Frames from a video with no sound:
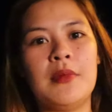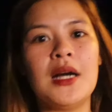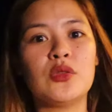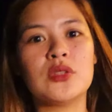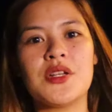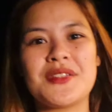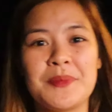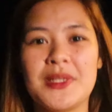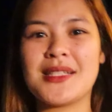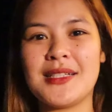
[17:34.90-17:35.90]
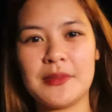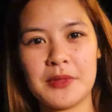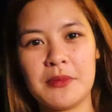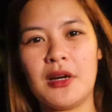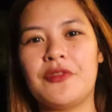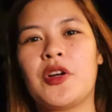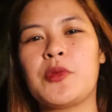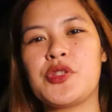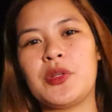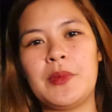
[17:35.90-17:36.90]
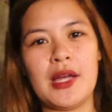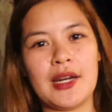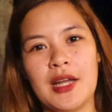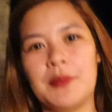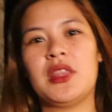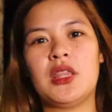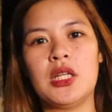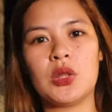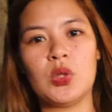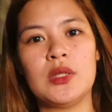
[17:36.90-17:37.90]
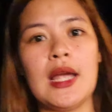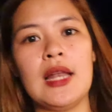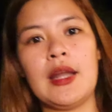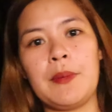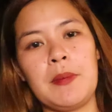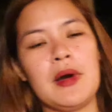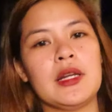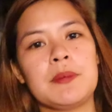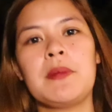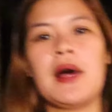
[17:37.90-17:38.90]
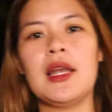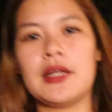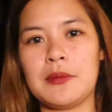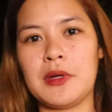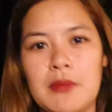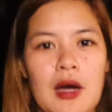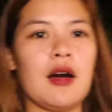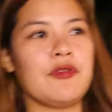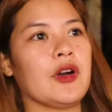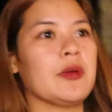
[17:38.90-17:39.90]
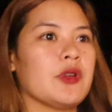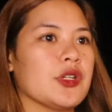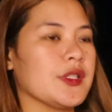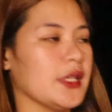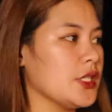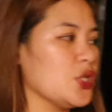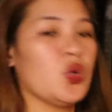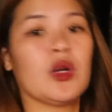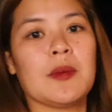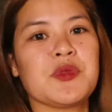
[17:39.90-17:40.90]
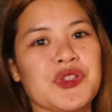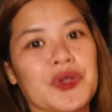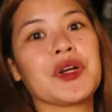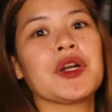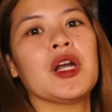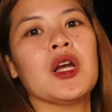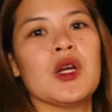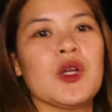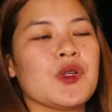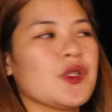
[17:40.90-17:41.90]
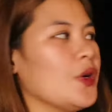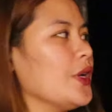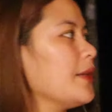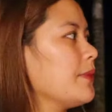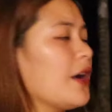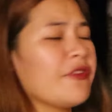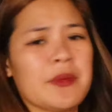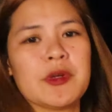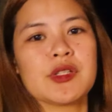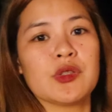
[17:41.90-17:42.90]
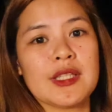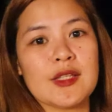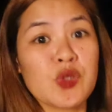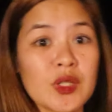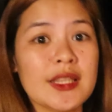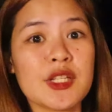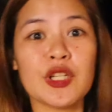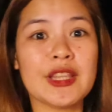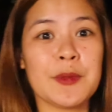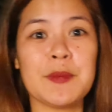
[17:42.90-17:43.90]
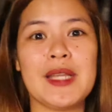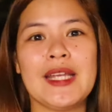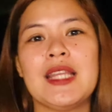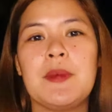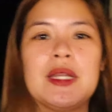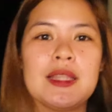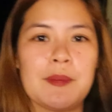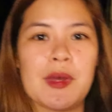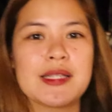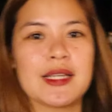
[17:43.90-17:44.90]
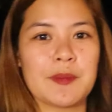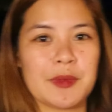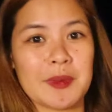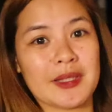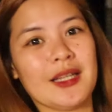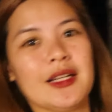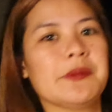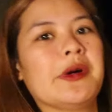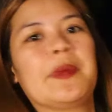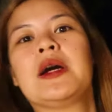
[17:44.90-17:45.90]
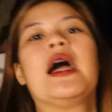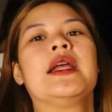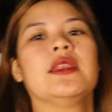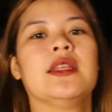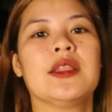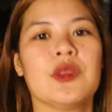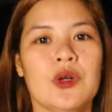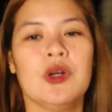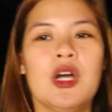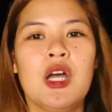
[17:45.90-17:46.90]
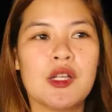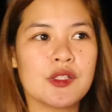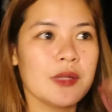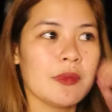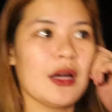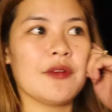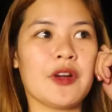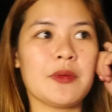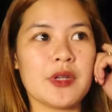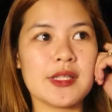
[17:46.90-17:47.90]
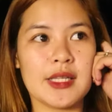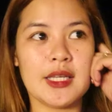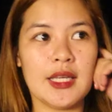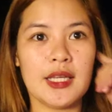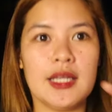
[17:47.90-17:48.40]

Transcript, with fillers: mga 2,000 plus lang naman mga farmers yung nabiyara namin dito. Dahil napama nagpamahalang naman mga farmers is yung lobster. So, yan mga farmers, sulit, sulit na sulit namin binayad namin at napakasarap naman talaga ng mga pagkain dito. So, yun mga farmers, i